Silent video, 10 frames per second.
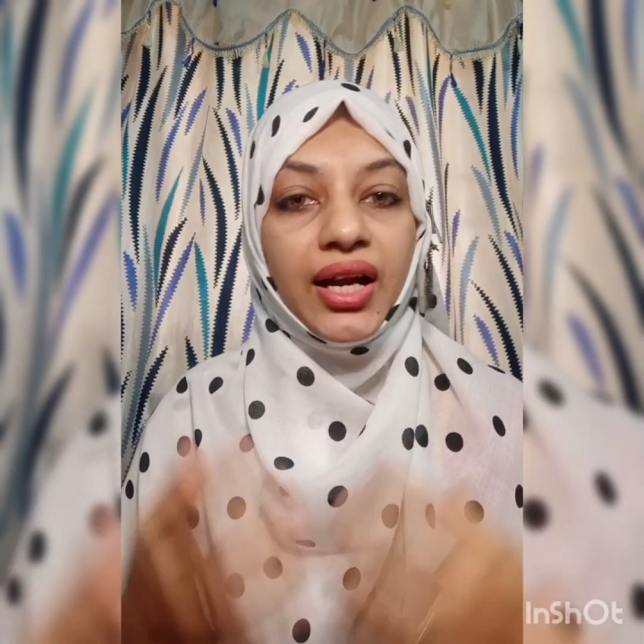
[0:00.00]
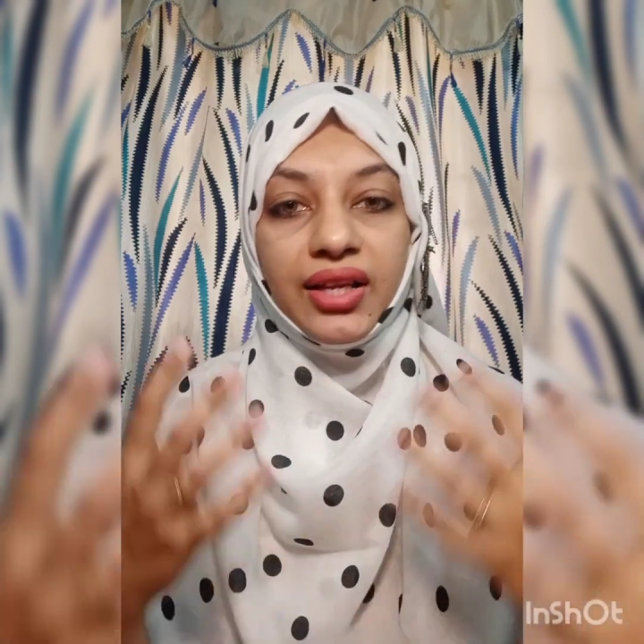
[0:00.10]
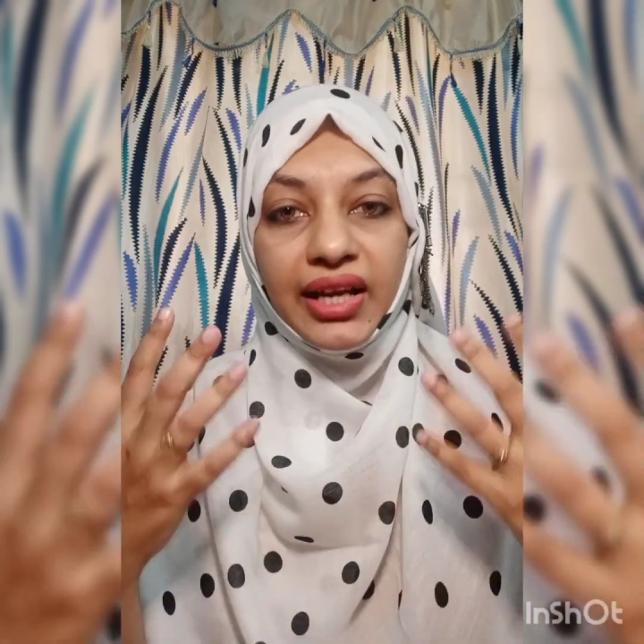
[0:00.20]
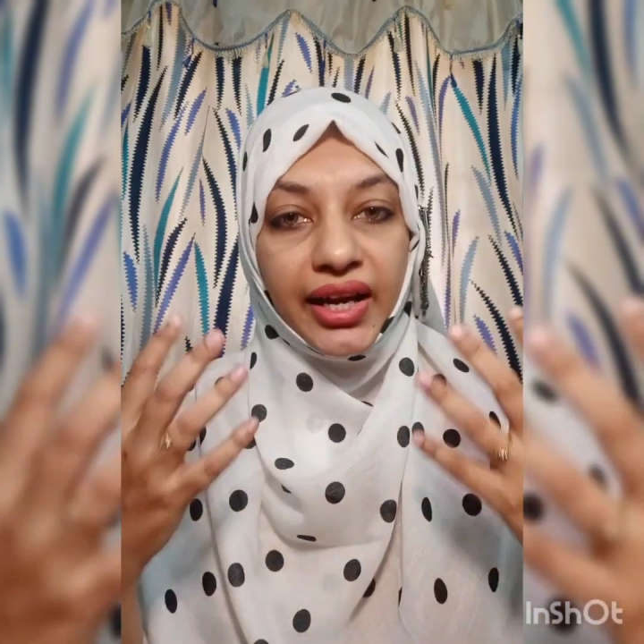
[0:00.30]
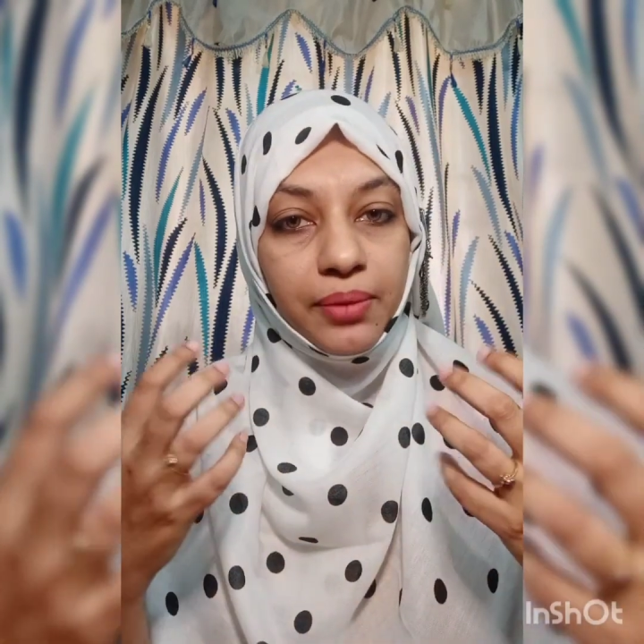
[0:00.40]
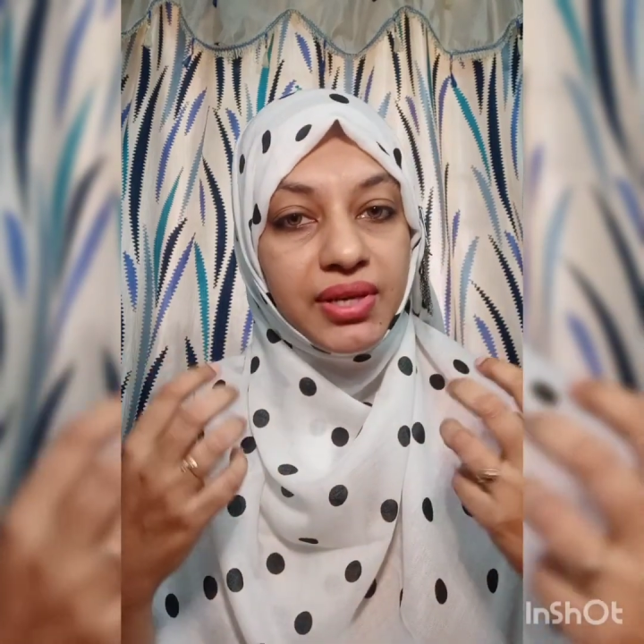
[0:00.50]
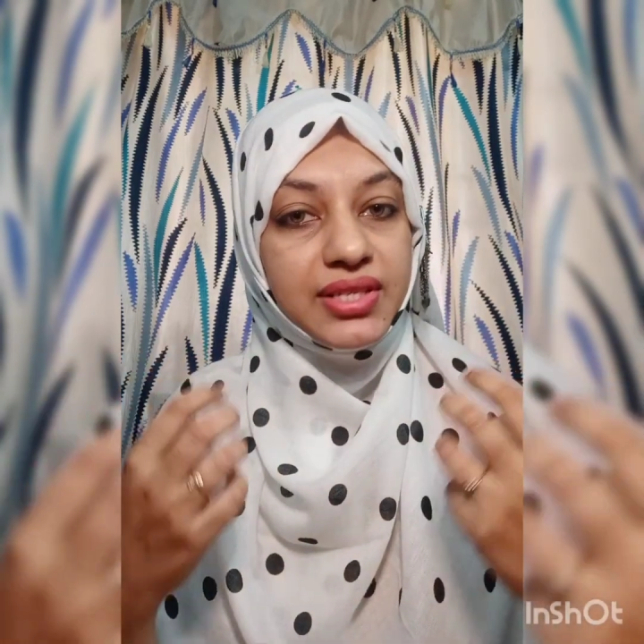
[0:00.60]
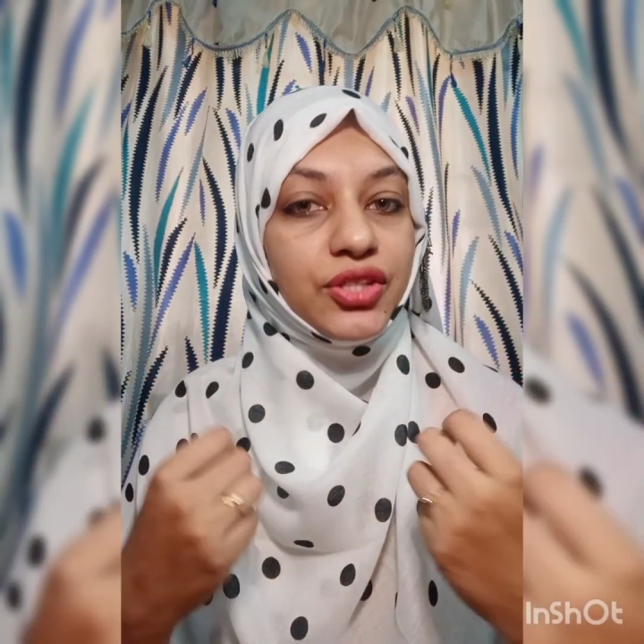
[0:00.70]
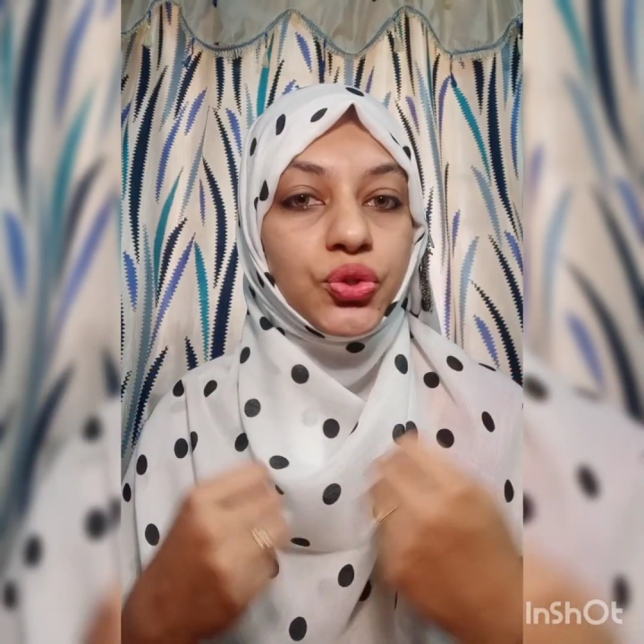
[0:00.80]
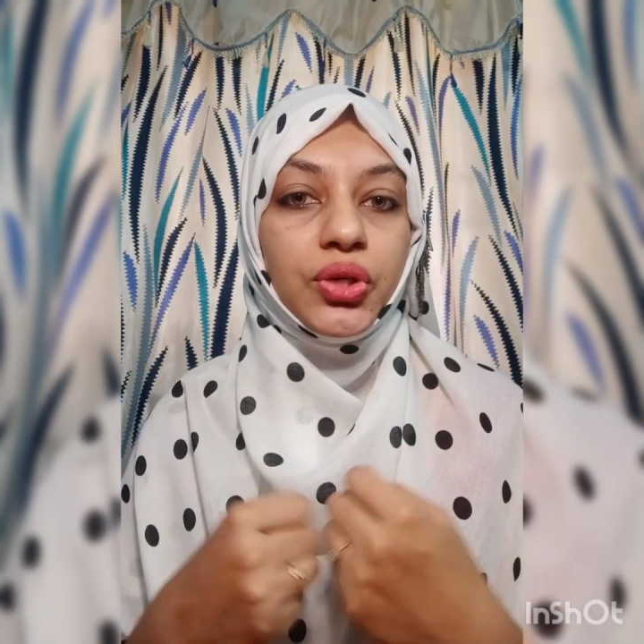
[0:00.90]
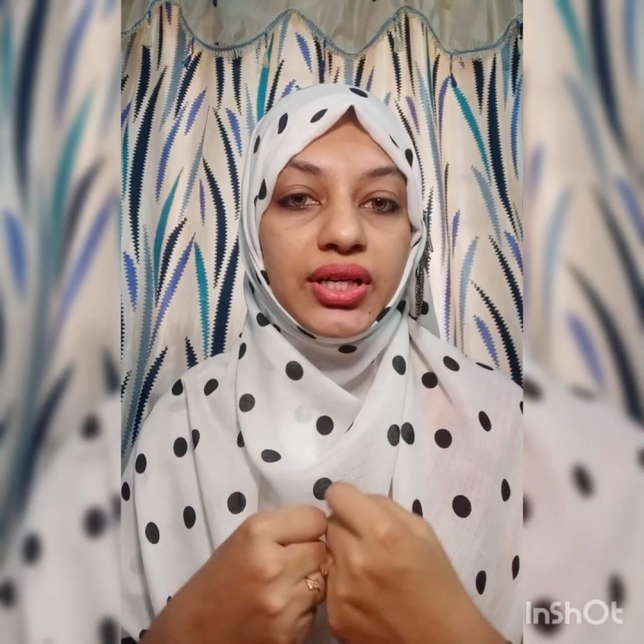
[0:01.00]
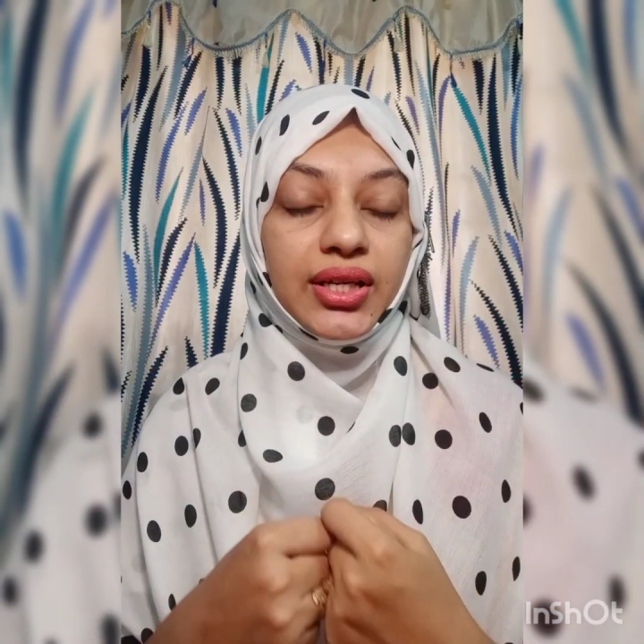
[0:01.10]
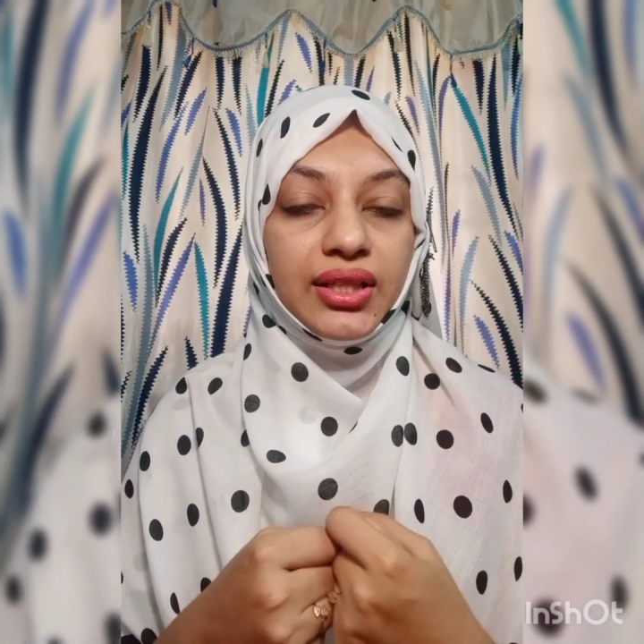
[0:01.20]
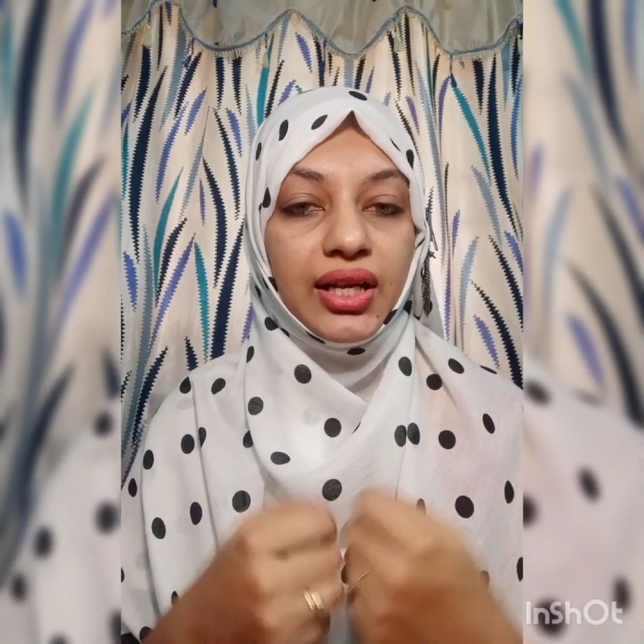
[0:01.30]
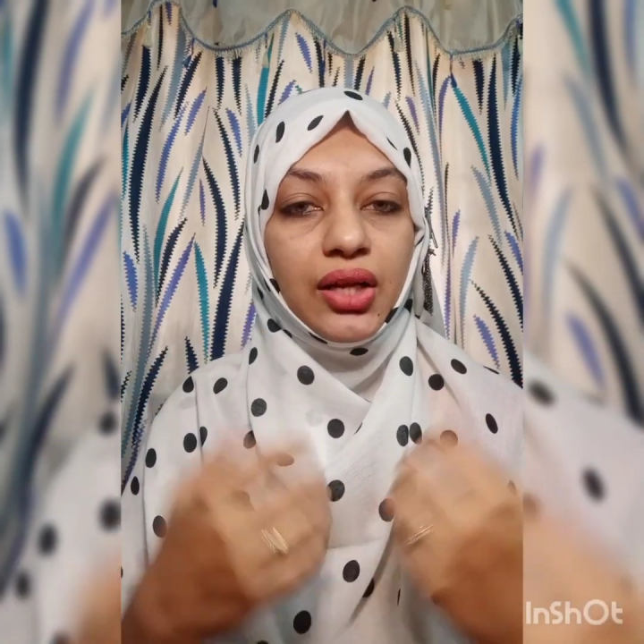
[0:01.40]
அண்ட் தென் ஹெட் மசாஜ்
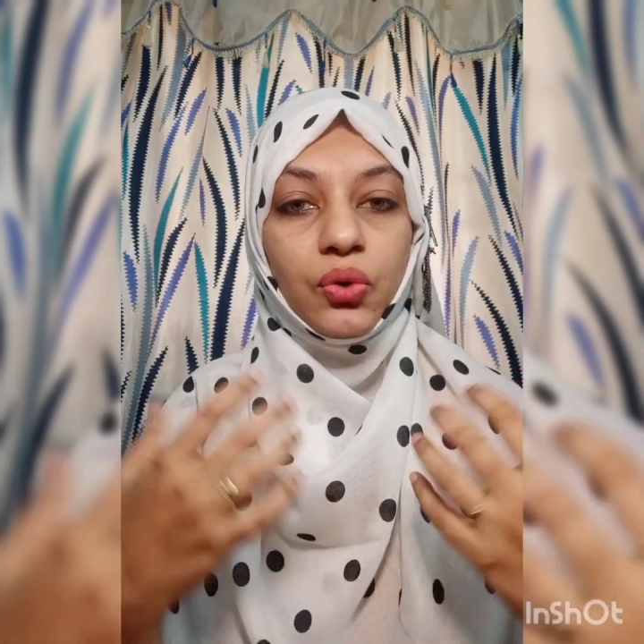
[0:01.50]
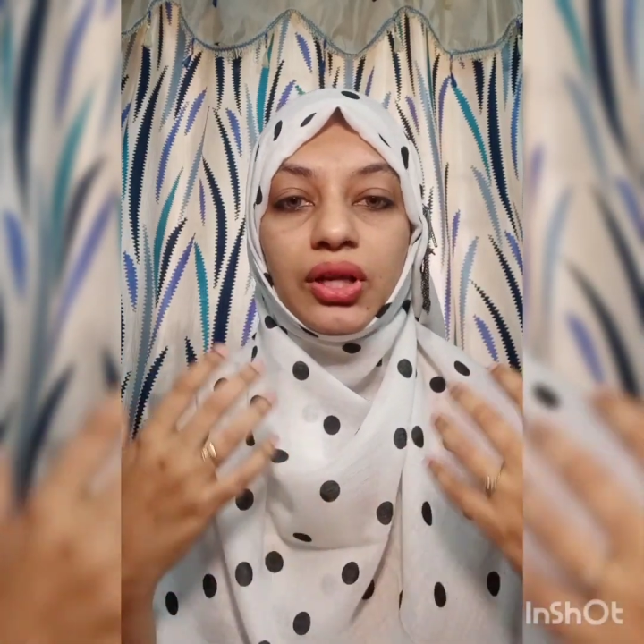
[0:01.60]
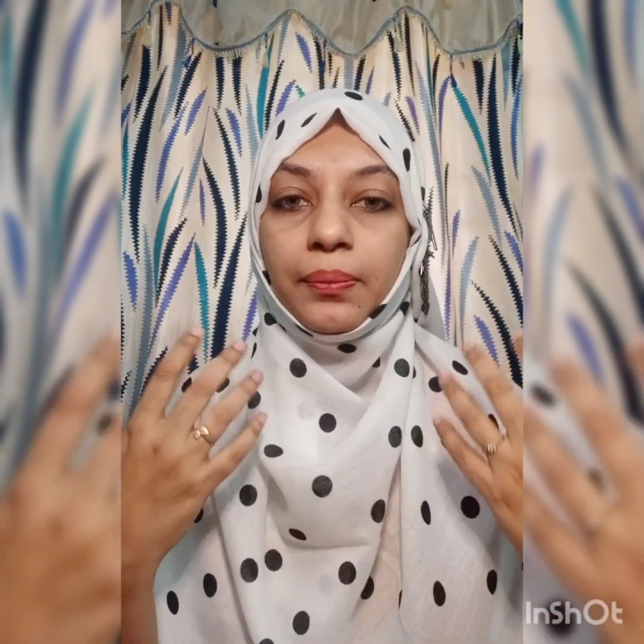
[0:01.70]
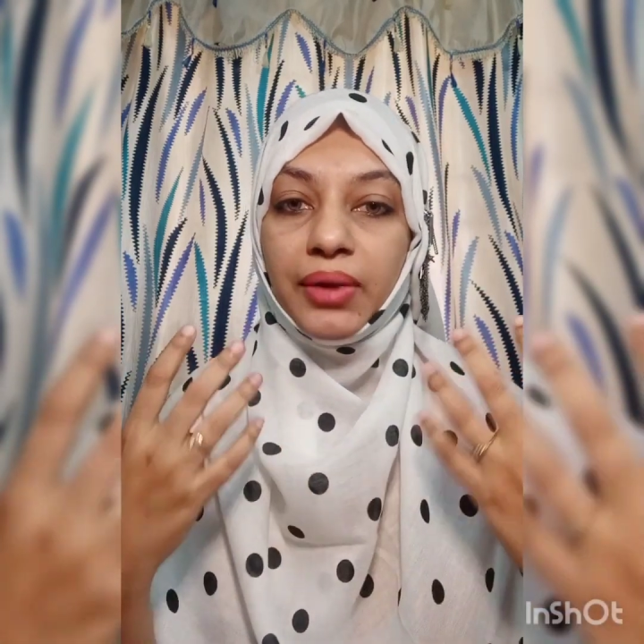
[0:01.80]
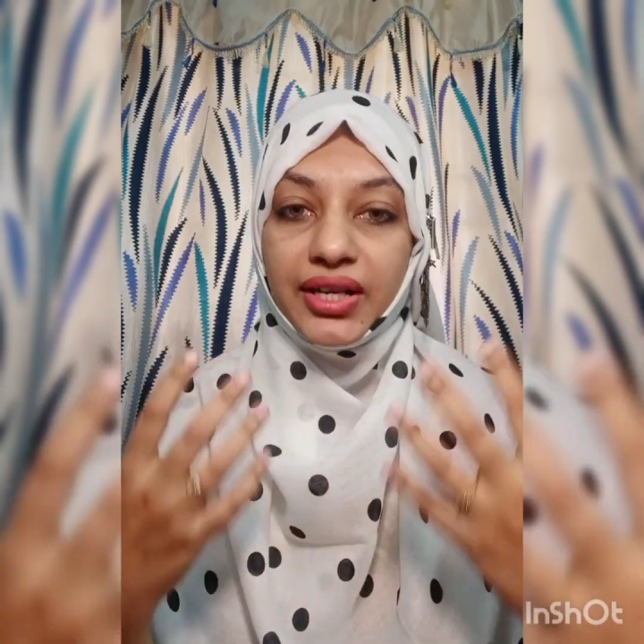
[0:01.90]
கொடுக்கறதுனால உங்களுக்கு